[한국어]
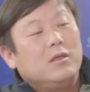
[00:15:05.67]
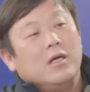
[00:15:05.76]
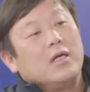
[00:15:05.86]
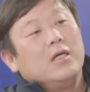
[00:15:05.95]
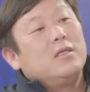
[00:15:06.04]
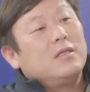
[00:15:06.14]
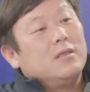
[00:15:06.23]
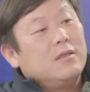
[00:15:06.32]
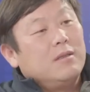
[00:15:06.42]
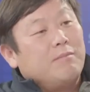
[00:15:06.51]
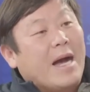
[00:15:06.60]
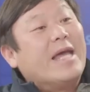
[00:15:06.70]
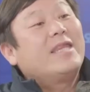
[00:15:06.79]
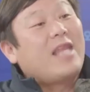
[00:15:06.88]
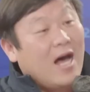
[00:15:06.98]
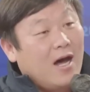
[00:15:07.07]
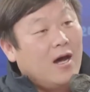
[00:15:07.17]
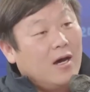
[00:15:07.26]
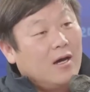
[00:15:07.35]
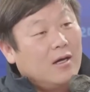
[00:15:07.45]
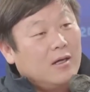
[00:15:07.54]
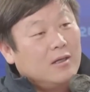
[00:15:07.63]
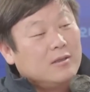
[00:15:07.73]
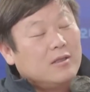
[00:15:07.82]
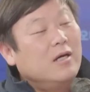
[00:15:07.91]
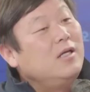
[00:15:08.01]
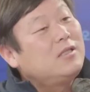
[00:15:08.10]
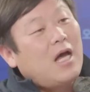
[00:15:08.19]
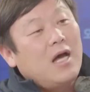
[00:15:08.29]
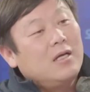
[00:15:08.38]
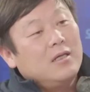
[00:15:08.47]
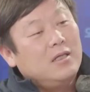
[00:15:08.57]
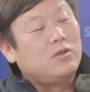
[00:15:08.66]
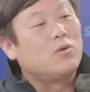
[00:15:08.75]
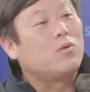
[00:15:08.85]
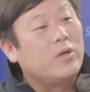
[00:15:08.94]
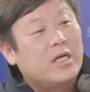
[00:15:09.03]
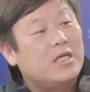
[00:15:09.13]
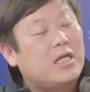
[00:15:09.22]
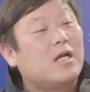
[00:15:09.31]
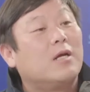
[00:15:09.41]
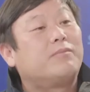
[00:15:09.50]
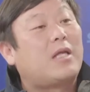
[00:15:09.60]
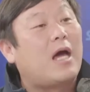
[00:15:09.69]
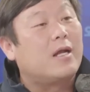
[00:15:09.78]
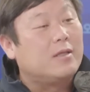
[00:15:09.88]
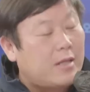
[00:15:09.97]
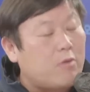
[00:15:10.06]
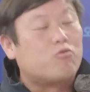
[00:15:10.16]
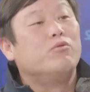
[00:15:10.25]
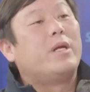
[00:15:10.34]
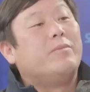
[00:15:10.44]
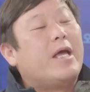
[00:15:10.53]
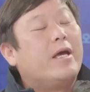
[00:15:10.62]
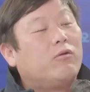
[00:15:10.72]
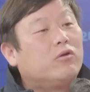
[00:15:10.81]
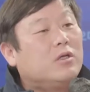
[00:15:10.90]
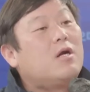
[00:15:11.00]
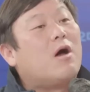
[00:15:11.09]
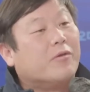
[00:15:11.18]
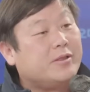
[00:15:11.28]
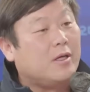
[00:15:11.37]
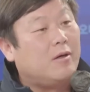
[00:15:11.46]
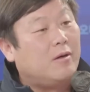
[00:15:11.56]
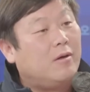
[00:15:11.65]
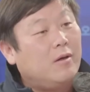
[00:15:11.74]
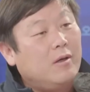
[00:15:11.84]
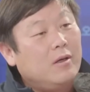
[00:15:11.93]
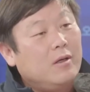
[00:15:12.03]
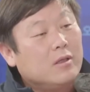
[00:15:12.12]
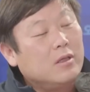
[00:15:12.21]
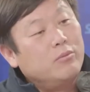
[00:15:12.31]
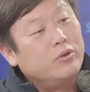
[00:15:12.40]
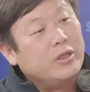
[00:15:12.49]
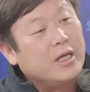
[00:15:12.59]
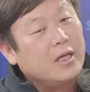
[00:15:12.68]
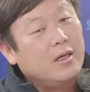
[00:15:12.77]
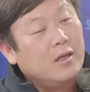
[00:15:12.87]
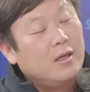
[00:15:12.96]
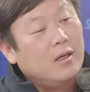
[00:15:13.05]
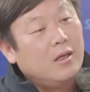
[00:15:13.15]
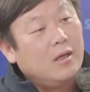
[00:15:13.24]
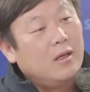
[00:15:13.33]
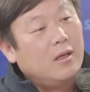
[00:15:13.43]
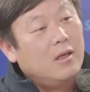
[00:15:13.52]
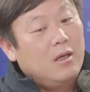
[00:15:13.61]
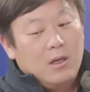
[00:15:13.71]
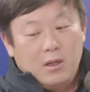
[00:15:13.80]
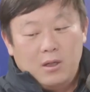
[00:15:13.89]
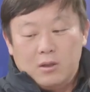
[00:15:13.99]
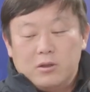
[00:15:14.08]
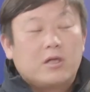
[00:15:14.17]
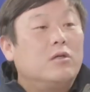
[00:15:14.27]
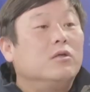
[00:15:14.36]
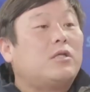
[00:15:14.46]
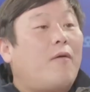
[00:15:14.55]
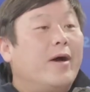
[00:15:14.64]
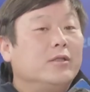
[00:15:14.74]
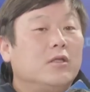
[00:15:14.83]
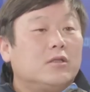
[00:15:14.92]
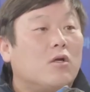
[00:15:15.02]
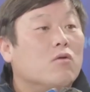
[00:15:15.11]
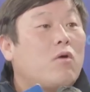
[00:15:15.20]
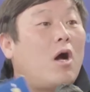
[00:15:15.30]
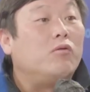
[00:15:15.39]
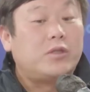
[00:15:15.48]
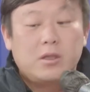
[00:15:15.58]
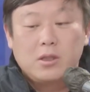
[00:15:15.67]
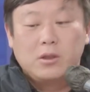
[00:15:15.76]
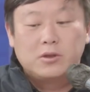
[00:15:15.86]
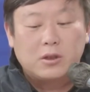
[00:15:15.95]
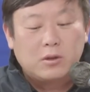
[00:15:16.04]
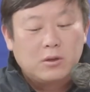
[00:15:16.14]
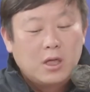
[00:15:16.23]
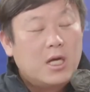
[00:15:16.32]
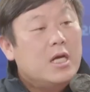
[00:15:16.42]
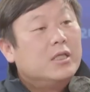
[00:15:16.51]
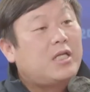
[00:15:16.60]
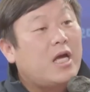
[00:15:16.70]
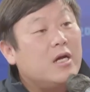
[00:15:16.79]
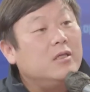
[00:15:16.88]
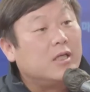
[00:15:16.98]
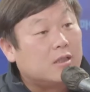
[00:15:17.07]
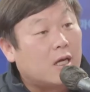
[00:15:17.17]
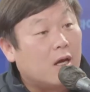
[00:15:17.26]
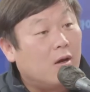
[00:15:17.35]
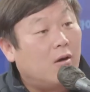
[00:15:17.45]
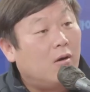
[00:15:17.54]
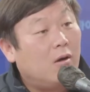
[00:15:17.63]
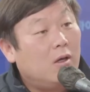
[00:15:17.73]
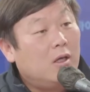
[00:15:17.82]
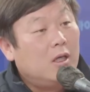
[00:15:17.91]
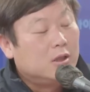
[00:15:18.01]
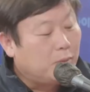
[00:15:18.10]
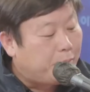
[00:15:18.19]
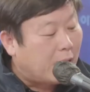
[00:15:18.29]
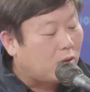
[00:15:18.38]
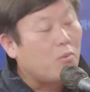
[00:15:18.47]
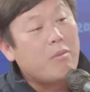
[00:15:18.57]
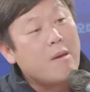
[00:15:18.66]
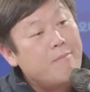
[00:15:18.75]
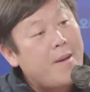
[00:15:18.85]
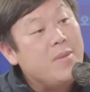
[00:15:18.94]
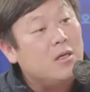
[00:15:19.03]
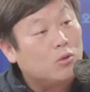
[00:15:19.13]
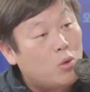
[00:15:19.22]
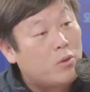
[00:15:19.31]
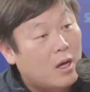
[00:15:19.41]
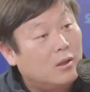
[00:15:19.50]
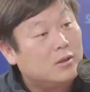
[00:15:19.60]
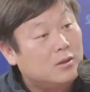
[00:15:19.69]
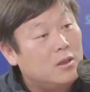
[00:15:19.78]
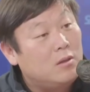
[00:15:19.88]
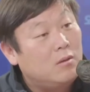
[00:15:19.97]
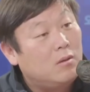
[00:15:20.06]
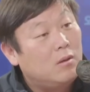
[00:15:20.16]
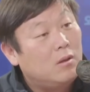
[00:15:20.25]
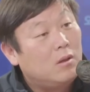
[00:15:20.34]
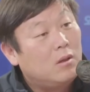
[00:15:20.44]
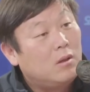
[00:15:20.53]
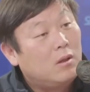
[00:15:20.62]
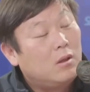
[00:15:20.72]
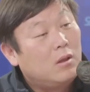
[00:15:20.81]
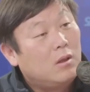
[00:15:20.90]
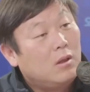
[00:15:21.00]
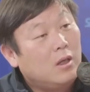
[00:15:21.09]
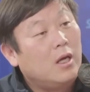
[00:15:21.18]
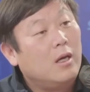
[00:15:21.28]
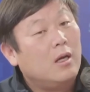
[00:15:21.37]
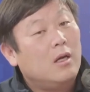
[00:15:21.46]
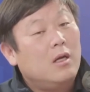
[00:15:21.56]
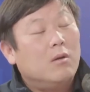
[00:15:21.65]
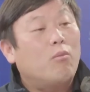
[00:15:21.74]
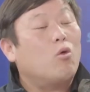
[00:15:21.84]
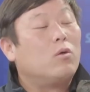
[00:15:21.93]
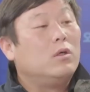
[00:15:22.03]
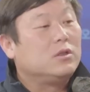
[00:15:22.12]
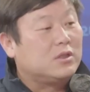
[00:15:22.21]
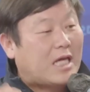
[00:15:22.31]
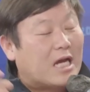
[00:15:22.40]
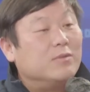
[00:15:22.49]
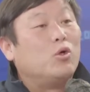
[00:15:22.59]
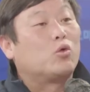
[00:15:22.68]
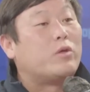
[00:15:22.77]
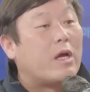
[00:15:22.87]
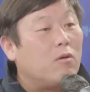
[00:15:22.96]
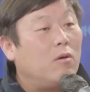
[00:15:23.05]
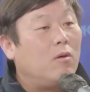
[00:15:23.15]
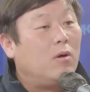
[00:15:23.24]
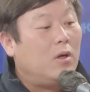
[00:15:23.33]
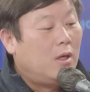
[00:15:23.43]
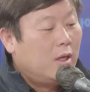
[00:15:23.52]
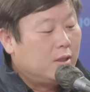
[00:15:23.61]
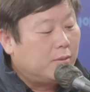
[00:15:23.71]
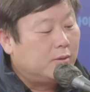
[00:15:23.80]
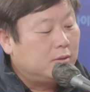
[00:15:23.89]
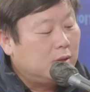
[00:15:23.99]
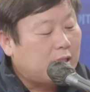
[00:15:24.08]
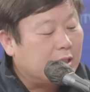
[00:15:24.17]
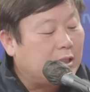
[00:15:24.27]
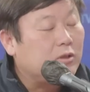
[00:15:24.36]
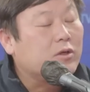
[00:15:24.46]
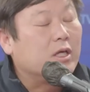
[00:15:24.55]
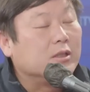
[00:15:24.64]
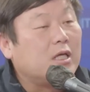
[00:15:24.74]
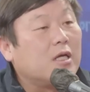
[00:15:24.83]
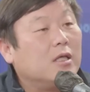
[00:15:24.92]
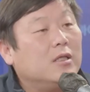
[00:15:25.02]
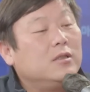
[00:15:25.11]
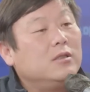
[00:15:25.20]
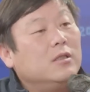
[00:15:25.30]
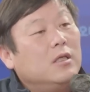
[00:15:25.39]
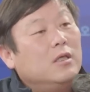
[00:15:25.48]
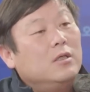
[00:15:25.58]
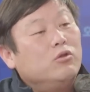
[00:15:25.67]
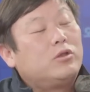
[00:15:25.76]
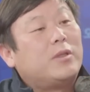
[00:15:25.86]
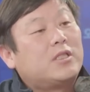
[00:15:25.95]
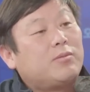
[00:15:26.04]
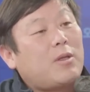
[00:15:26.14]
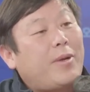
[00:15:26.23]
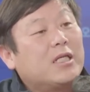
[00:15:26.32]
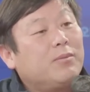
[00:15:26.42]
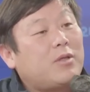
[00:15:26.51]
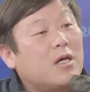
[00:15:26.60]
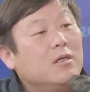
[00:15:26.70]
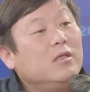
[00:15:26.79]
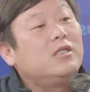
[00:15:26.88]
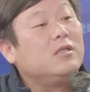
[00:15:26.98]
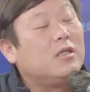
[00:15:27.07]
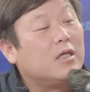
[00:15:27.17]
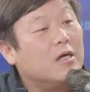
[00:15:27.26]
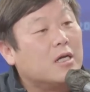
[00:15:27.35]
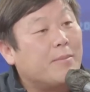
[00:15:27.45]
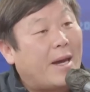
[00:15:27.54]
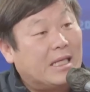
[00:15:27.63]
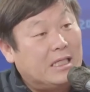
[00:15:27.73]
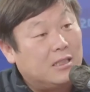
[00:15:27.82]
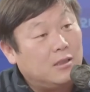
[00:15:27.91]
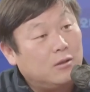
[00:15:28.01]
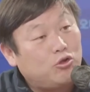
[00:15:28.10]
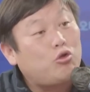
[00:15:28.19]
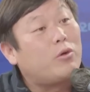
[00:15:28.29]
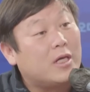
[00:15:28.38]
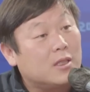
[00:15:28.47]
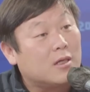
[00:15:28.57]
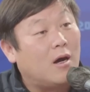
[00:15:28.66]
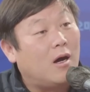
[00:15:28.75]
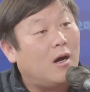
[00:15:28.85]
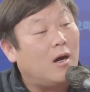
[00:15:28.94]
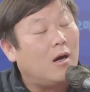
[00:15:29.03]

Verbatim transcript: 여기는 망했다. 음... 더 이상 이 정권은 기대할 게 없다는 게 국민의힘 내에도 늘어나고 있어요. 네. 그런 분들이. 그래요. 근데 그런 상황에서 전광훈 세력이 어쨌든 세력은 되잖아요. 그렇죠. 집회할 때면 몇만 명은 도움을 하거든요. 추종자가 네. 있으니까요. 뭐 자금력도 되고. 네. 왜냐하면 상대적으로 경제력이 있는 육십 대, 칠십 대, 팔십 대 어르신들이 거기에 많이 추종을 하니까.